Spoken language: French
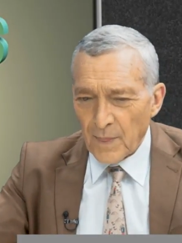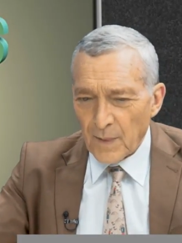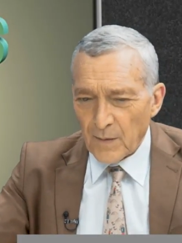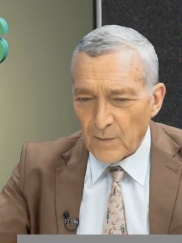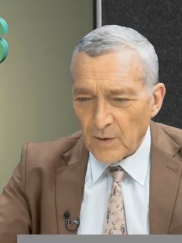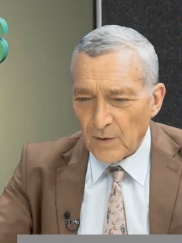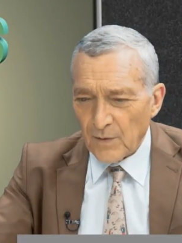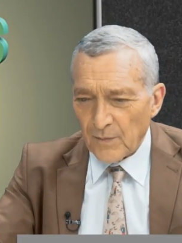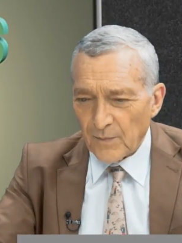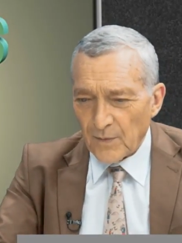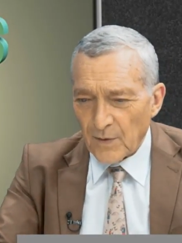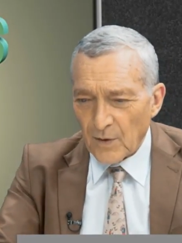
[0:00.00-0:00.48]

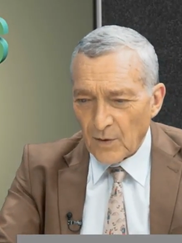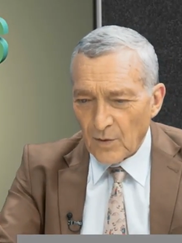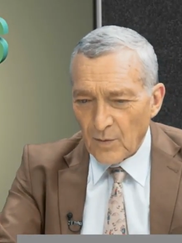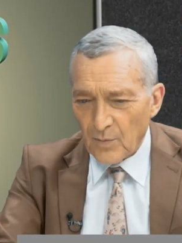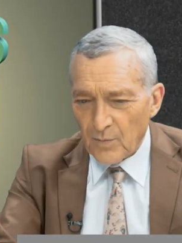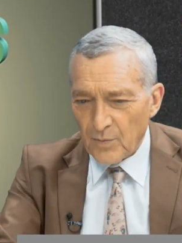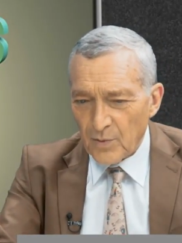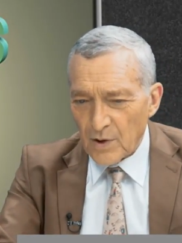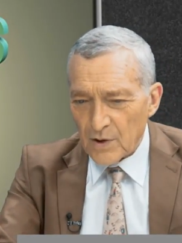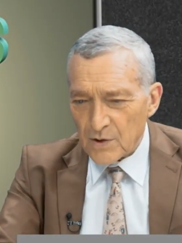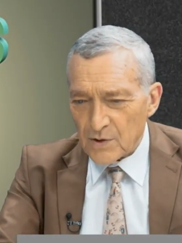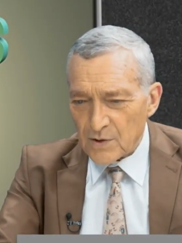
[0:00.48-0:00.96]
Bon, on
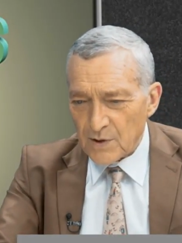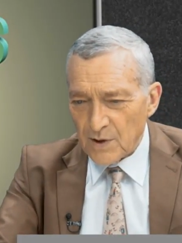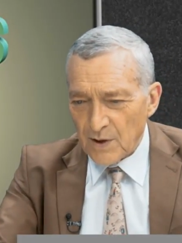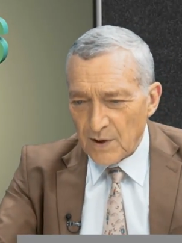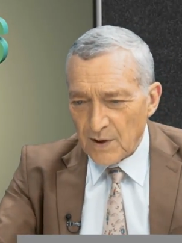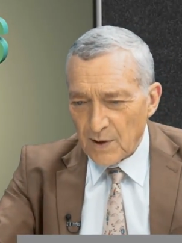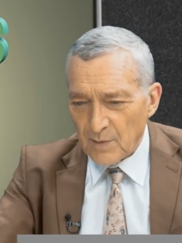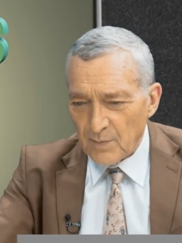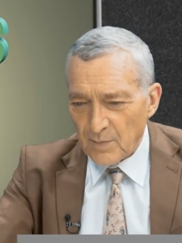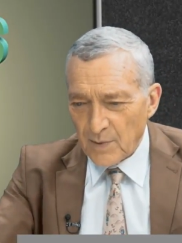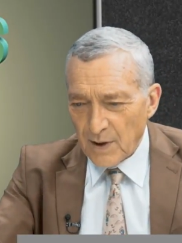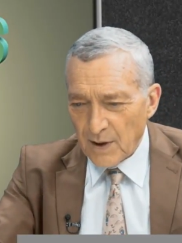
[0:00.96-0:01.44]
peut acheter
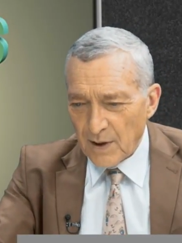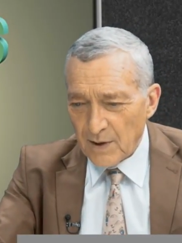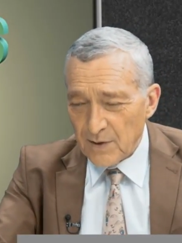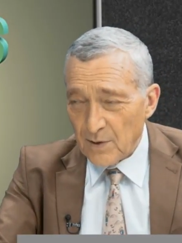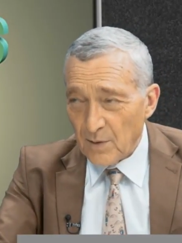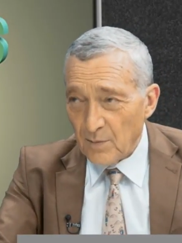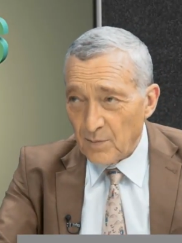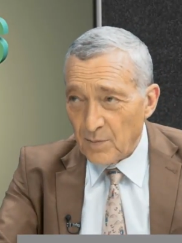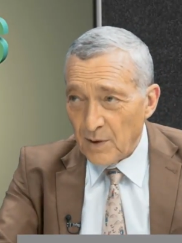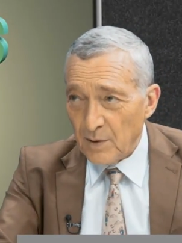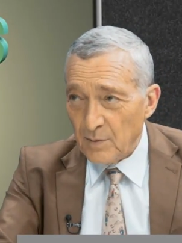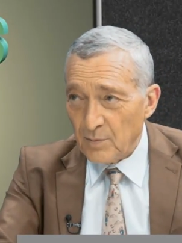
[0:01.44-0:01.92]
un appareil
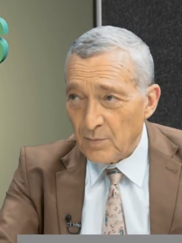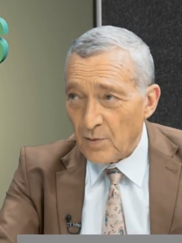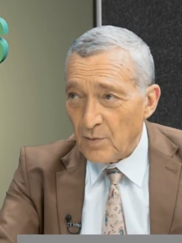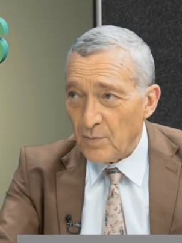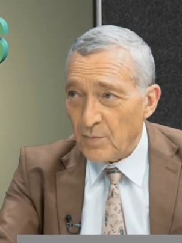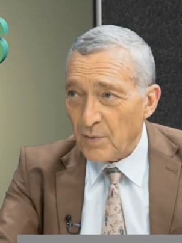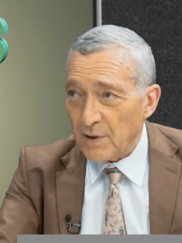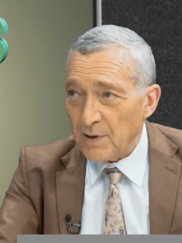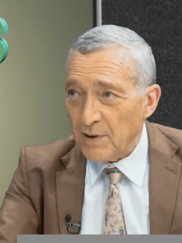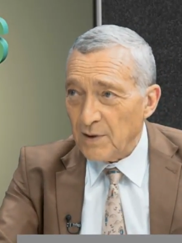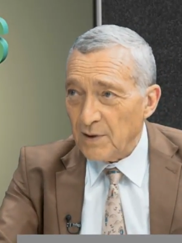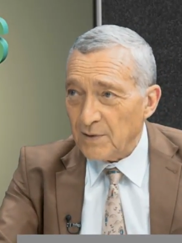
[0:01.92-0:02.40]
en pleine
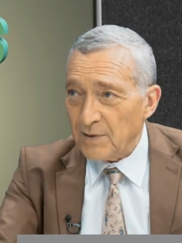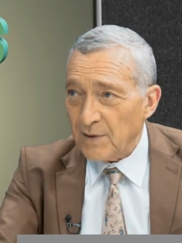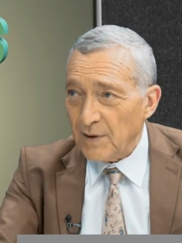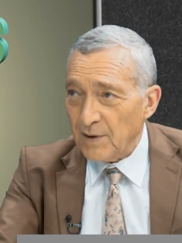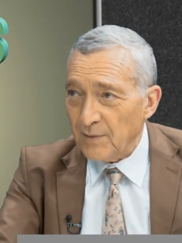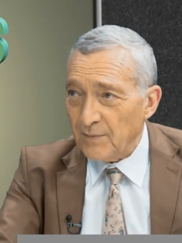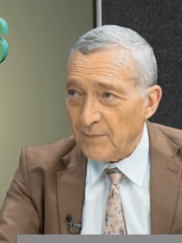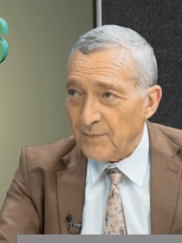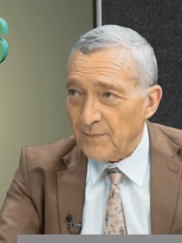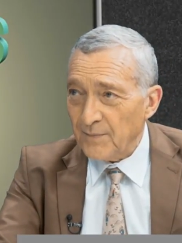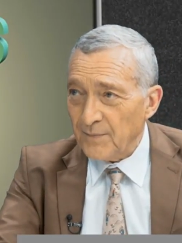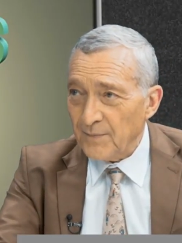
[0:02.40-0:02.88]

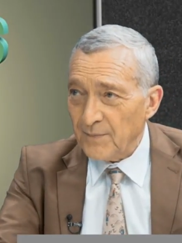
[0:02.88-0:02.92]
propriété.